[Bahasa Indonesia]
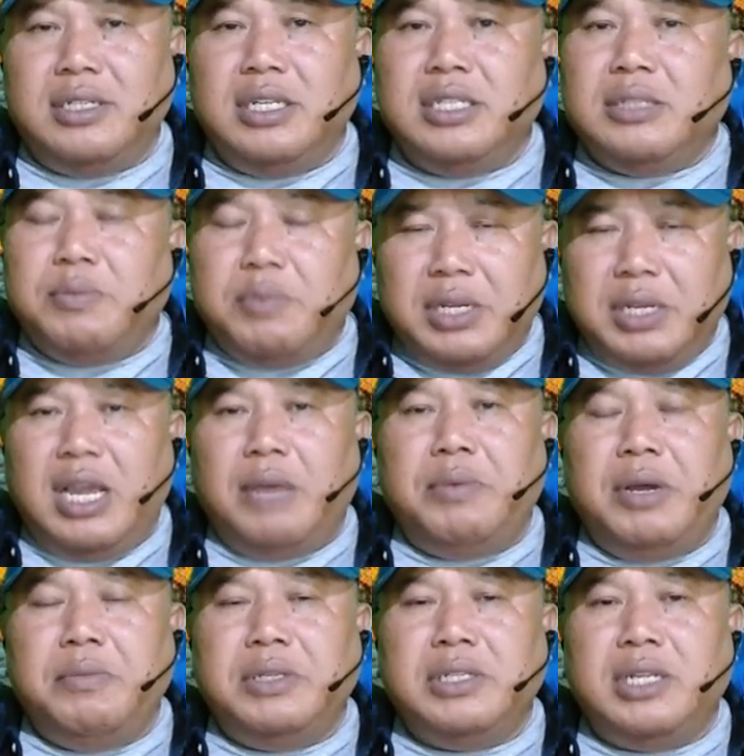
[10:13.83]
Seperti apa
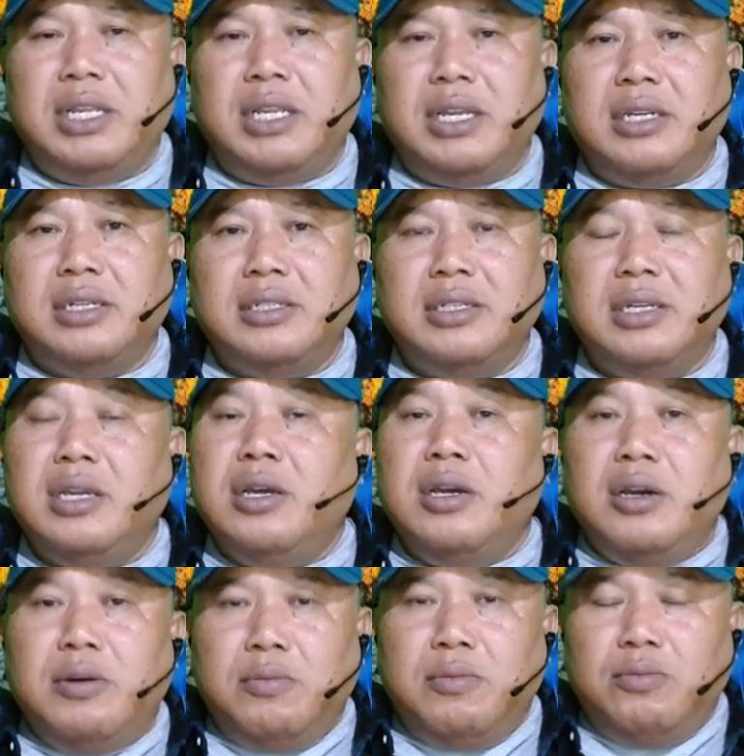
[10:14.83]
misalnya?
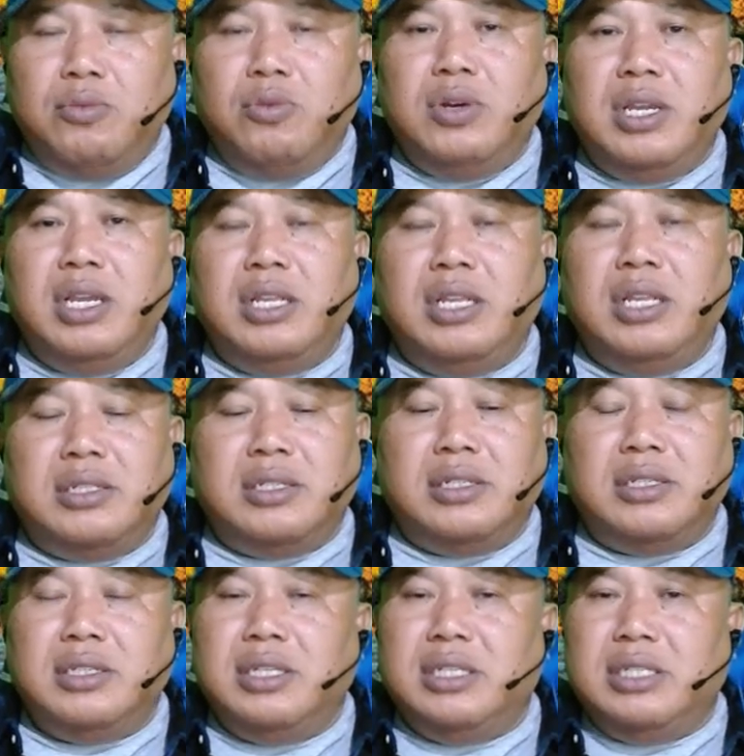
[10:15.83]
Mungkin
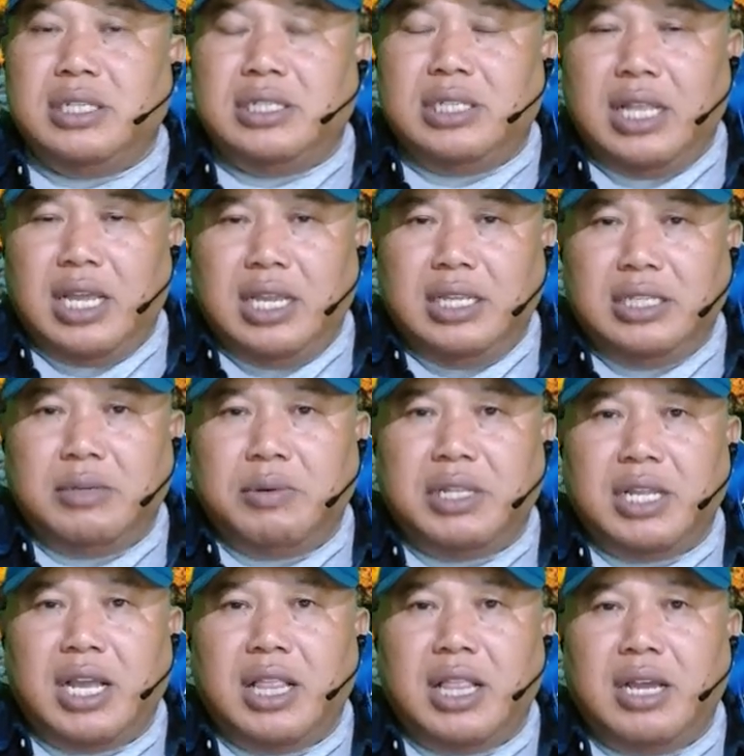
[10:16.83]
di sisi lain
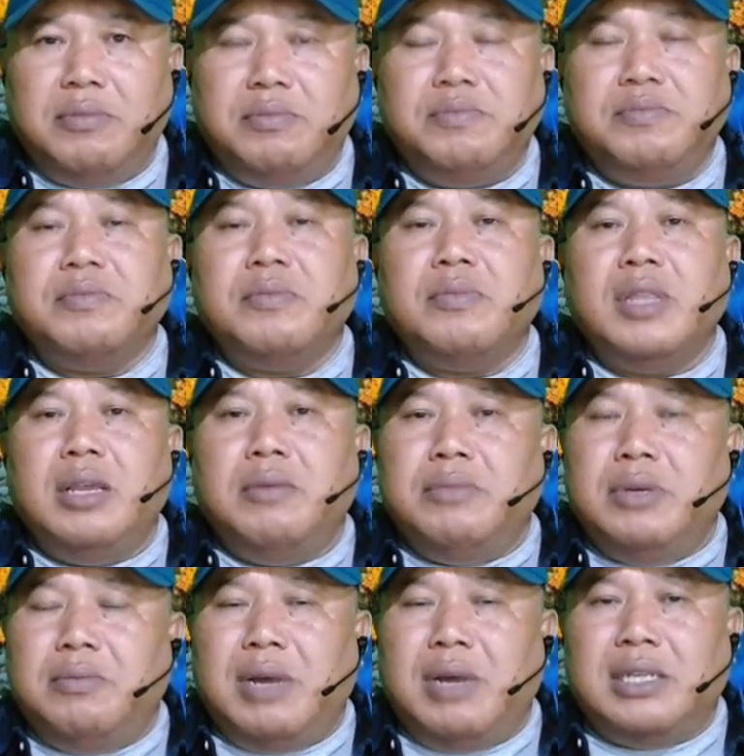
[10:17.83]
sobat alam
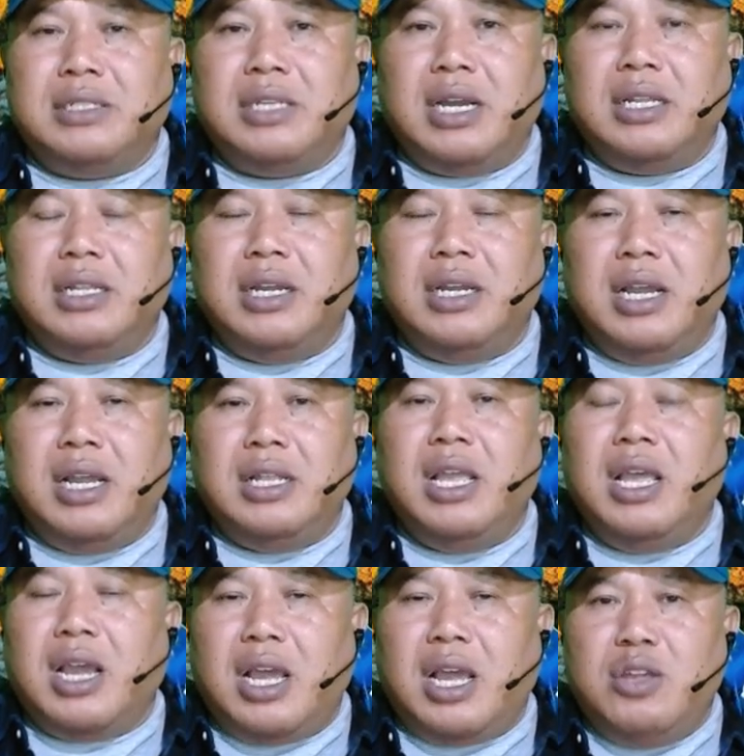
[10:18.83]
memasak dengan
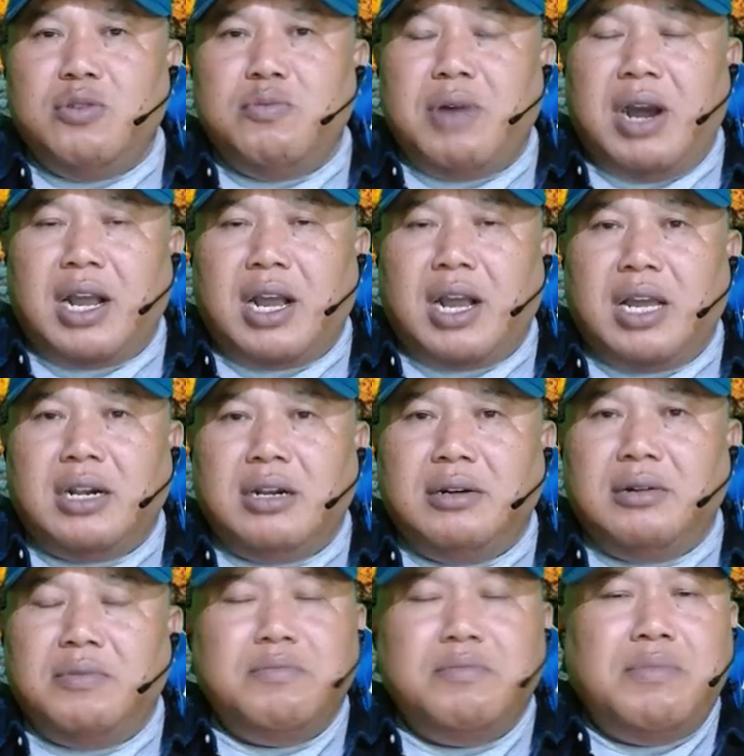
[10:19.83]
kayu bakar
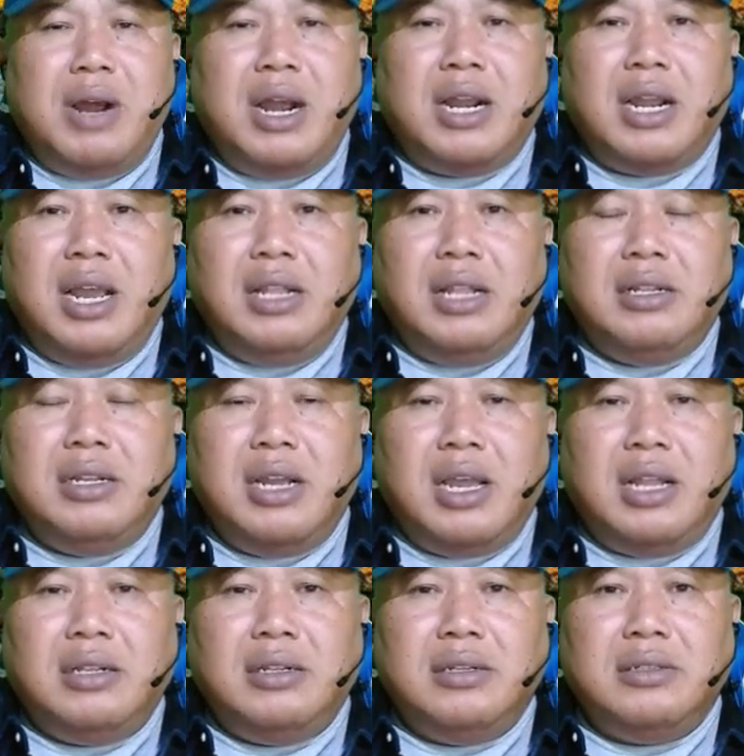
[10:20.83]
bahkan
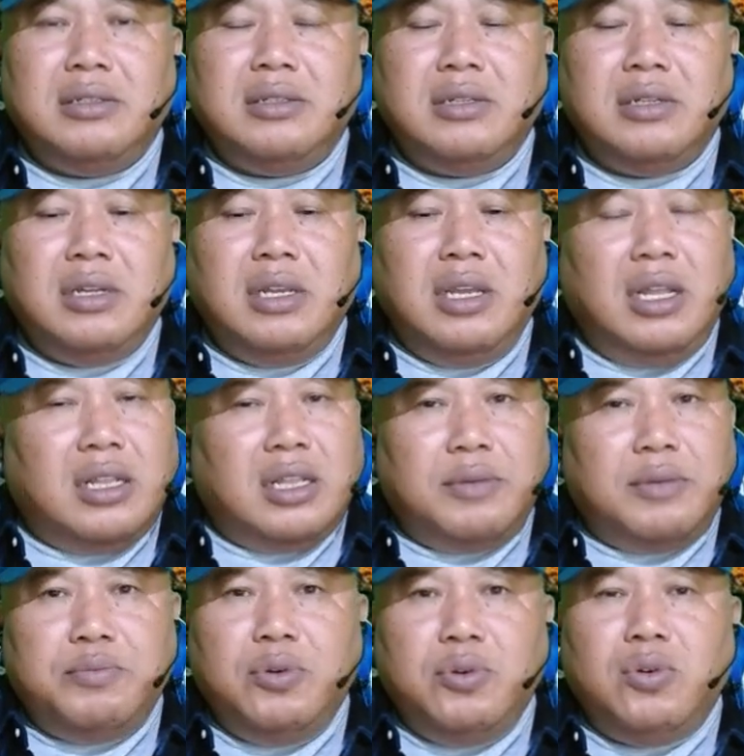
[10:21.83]
dengan
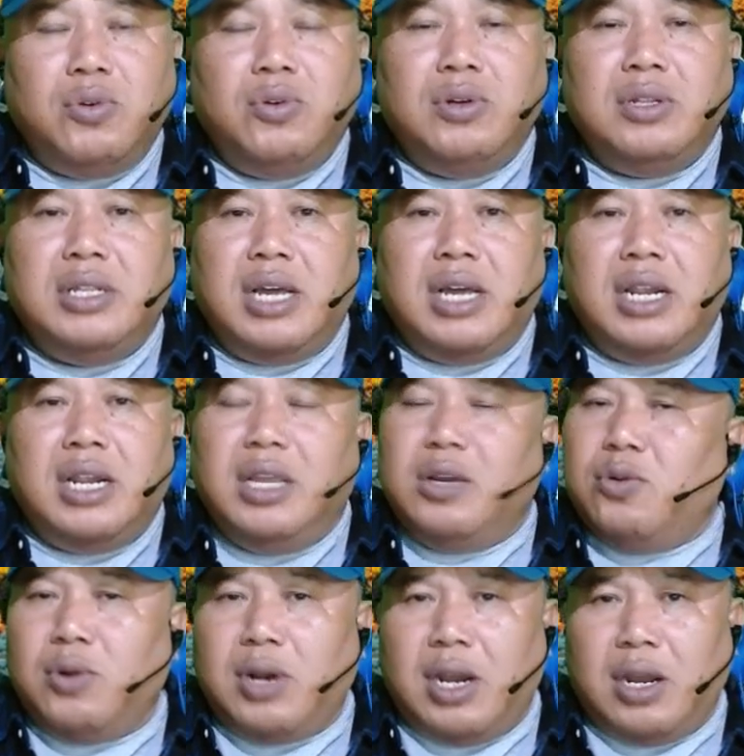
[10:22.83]
tempurung dari
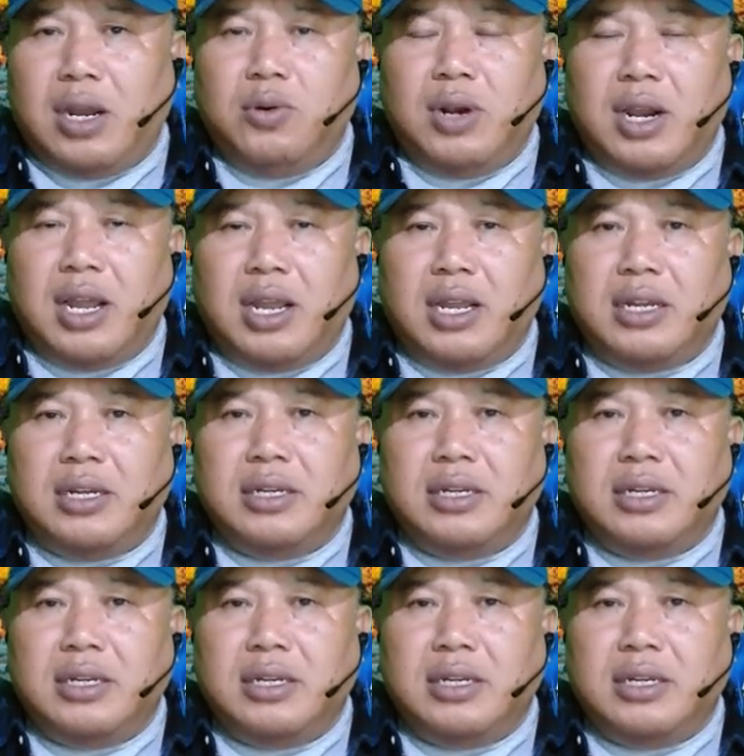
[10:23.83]
kura-kura.